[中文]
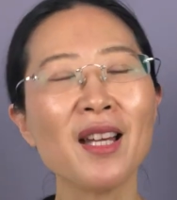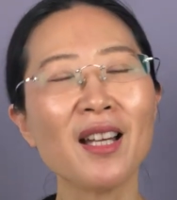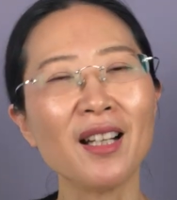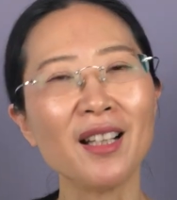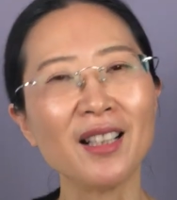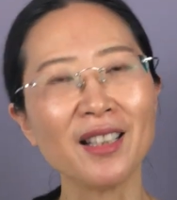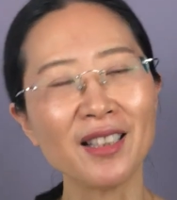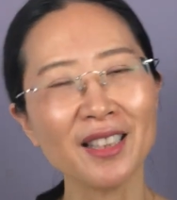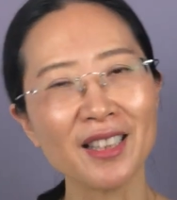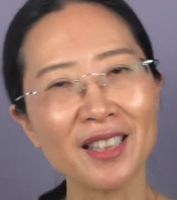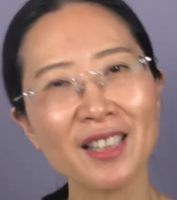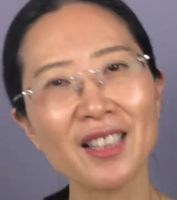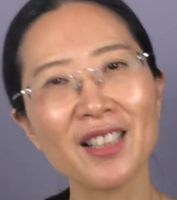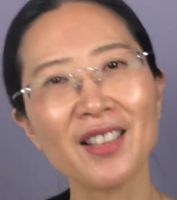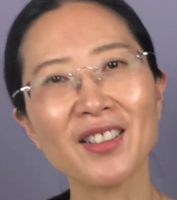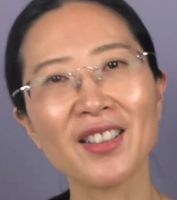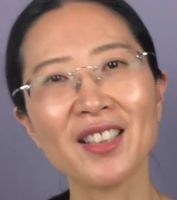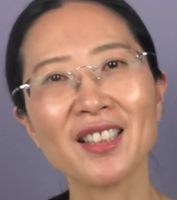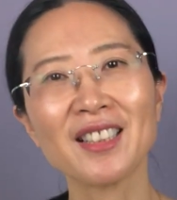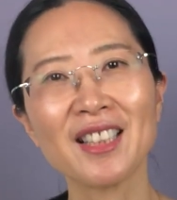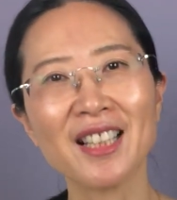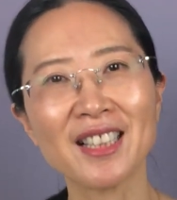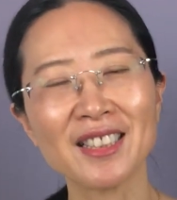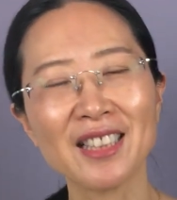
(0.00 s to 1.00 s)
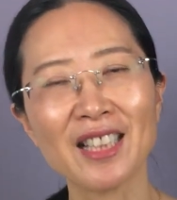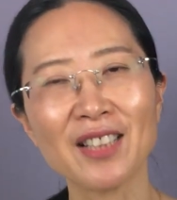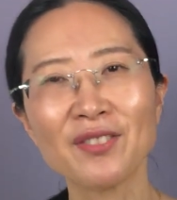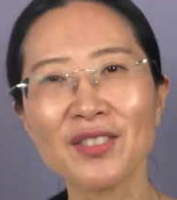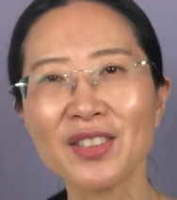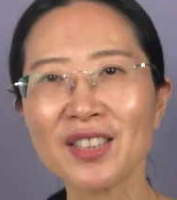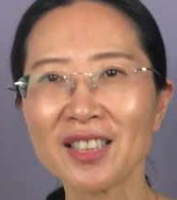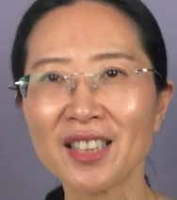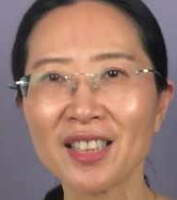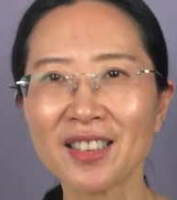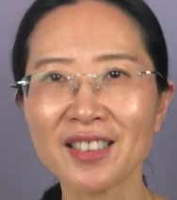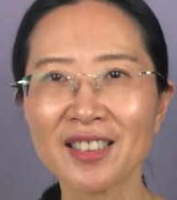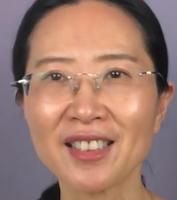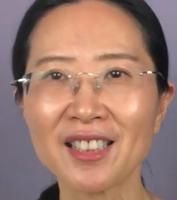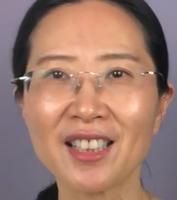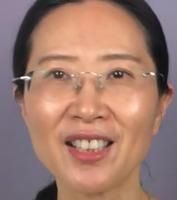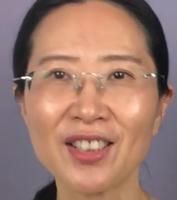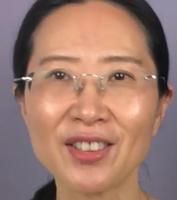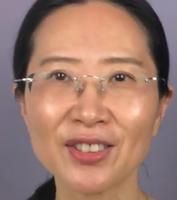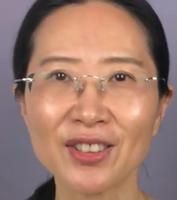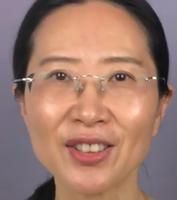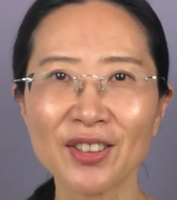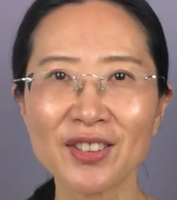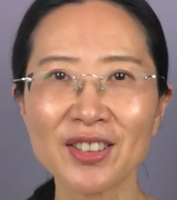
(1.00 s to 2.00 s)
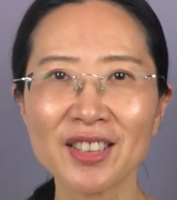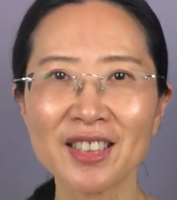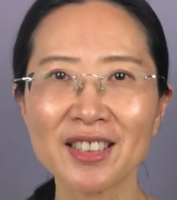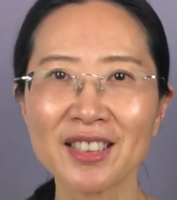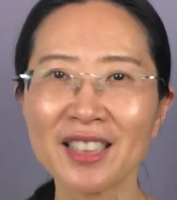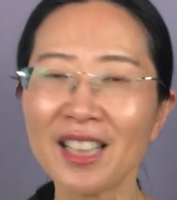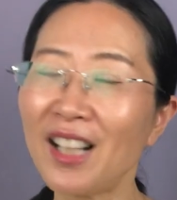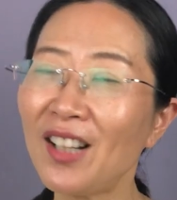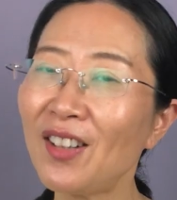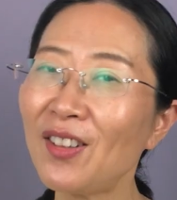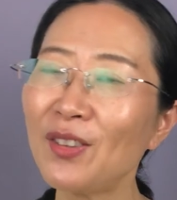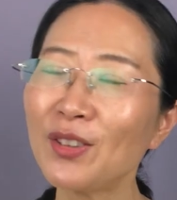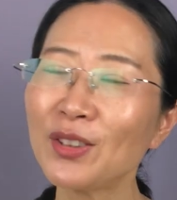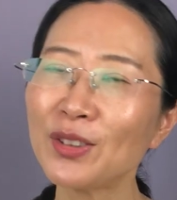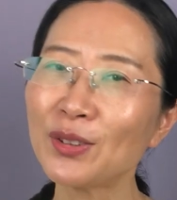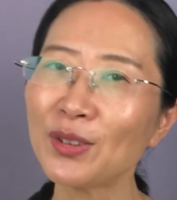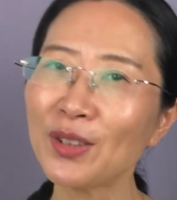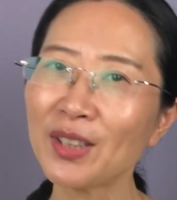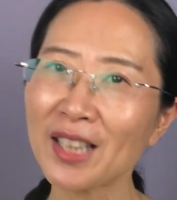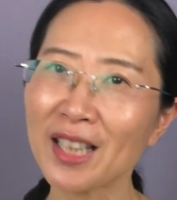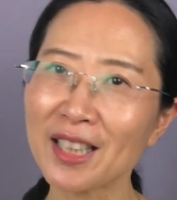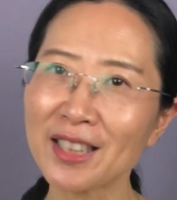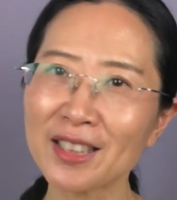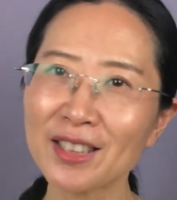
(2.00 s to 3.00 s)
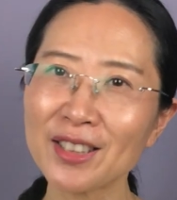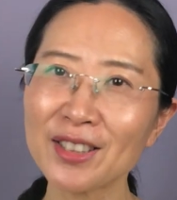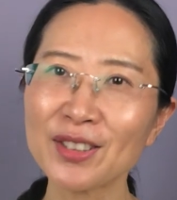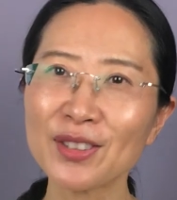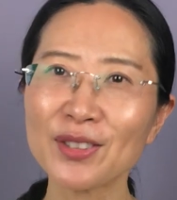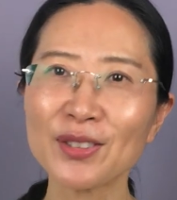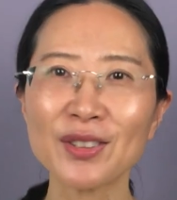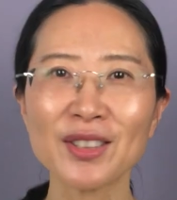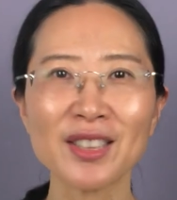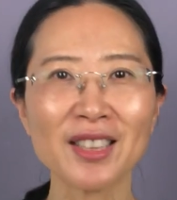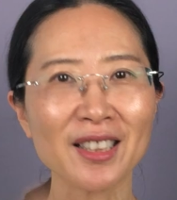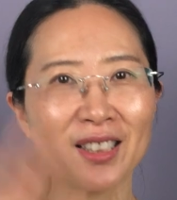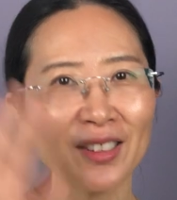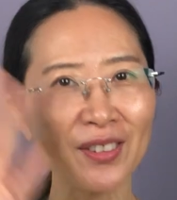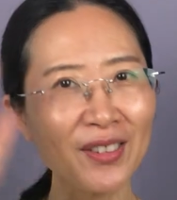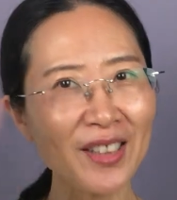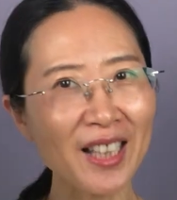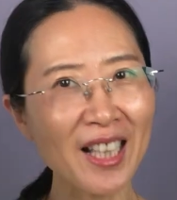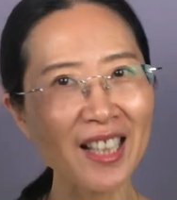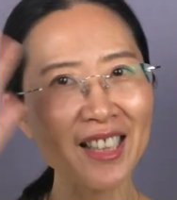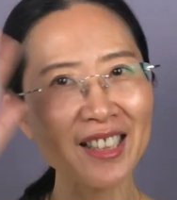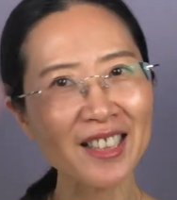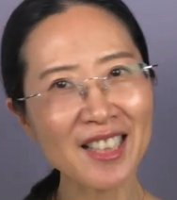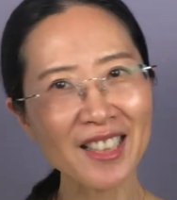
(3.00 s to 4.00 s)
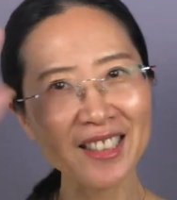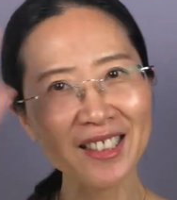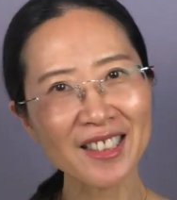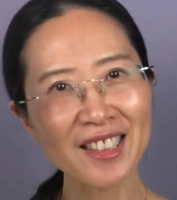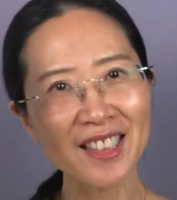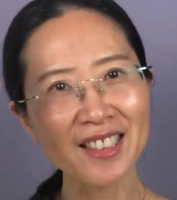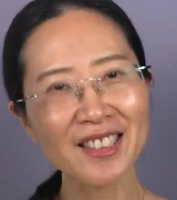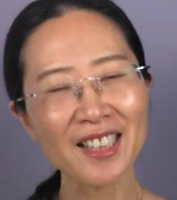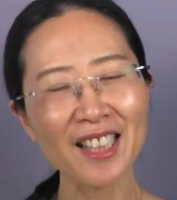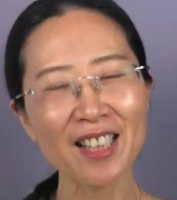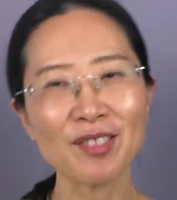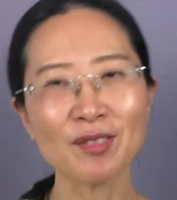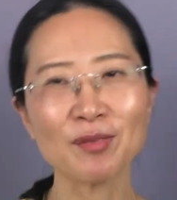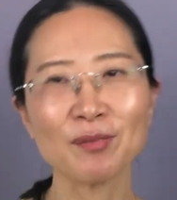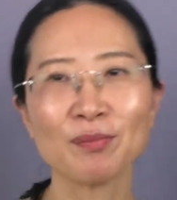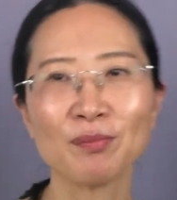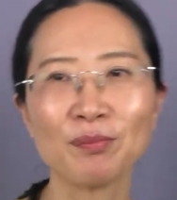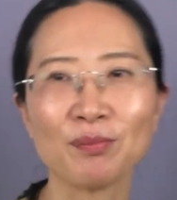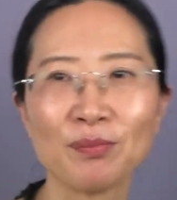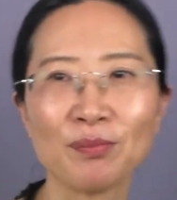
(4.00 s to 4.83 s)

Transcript: 呃，一定要跟大家分享这个好消息。好，如果感兴趣请留言，下次再见。